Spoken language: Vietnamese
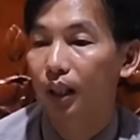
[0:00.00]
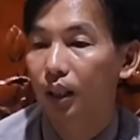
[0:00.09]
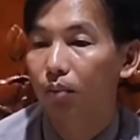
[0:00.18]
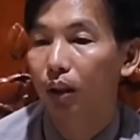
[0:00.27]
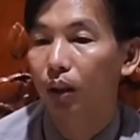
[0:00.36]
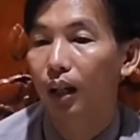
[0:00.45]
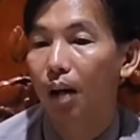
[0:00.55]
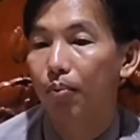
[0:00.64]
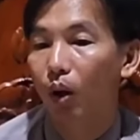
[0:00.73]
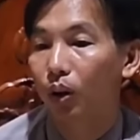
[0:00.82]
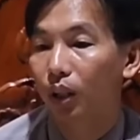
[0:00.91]
gì đó mình có
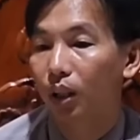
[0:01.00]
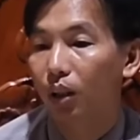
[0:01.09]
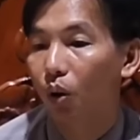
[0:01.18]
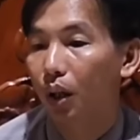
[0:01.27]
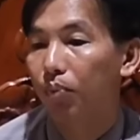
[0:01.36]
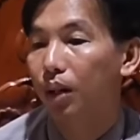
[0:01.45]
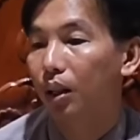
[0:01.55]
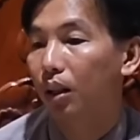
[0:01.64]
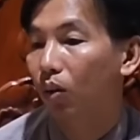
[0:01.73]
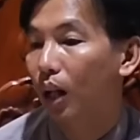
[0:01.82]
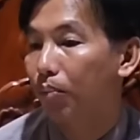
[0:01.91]
làm lỗi gì đó thôi đẹp tớ
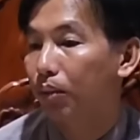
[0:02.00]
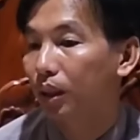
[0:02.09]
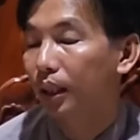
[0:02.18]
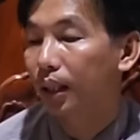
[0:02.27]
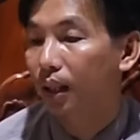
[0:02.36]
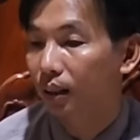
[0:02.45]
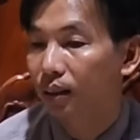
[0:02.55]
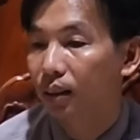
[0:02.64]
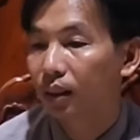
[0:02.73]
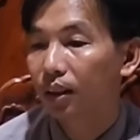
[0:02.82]
đừng có làm nữa nghe cưng